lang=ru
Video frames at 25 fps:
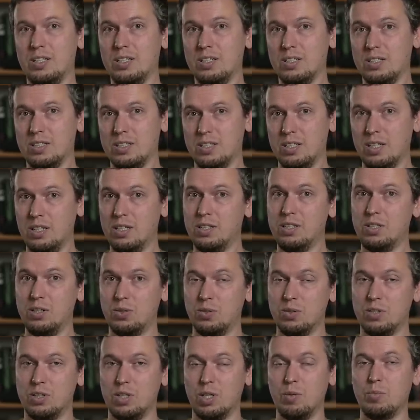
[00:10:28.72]
стали
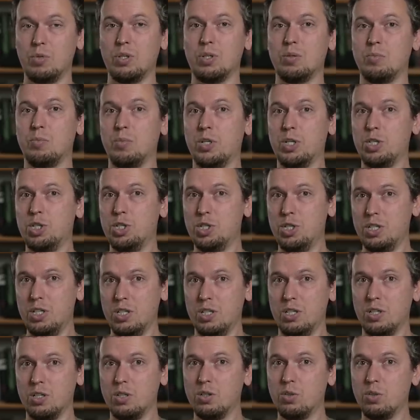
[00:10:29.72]
делать камеры мощнее,